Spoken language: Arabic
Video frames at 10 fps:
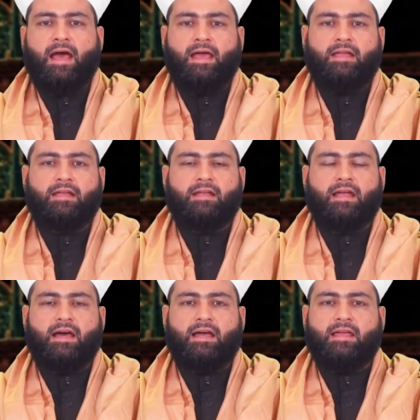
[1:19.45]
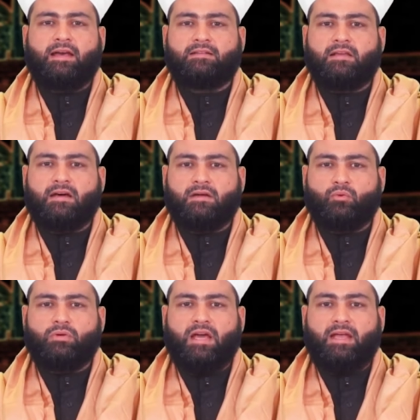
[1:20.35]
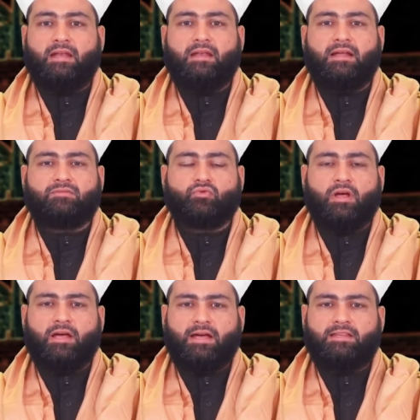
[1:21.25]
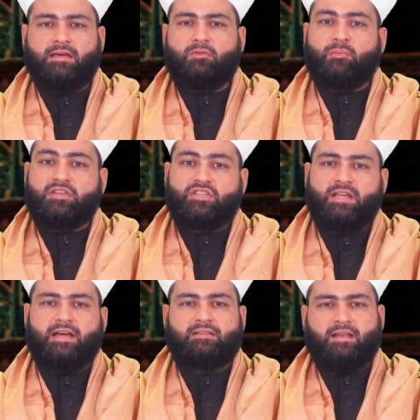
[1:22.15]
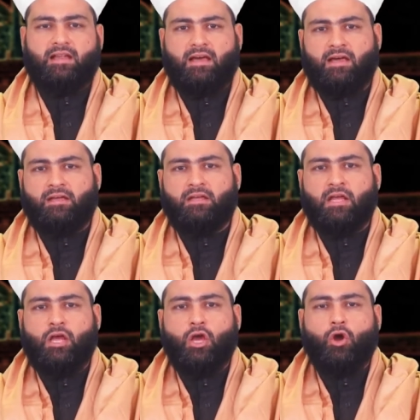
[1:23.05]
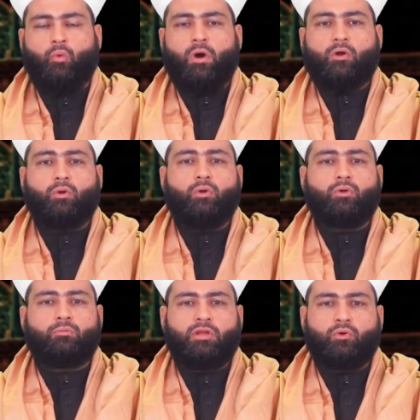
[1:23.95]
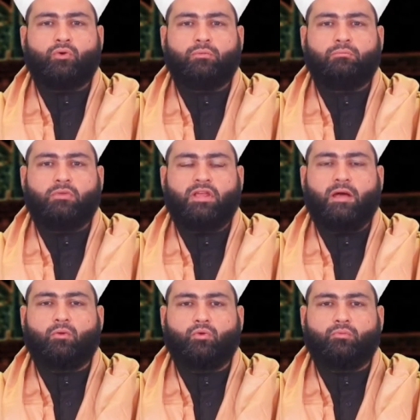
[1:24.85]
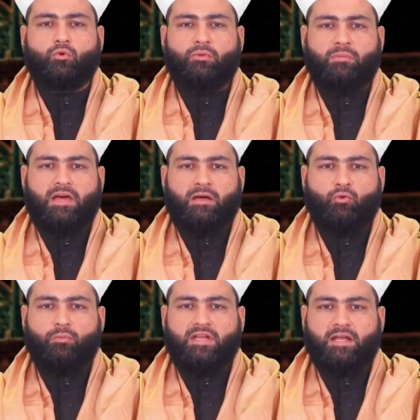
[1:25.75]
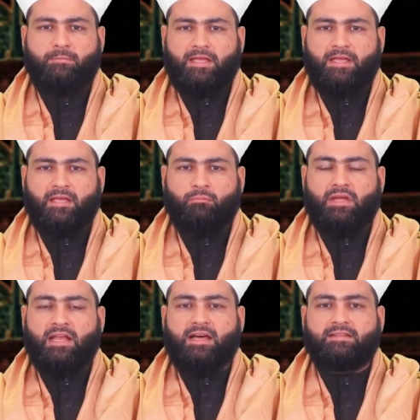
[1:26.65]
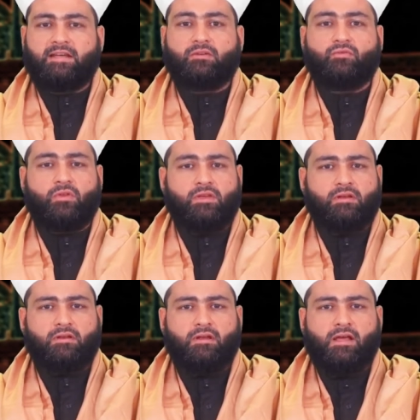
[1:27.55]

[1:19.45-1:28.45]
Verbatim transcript: أي لا يختارون إلا الطاعة بمشيئة الله وكل منهم يقوم بما أمر به بلا تقصير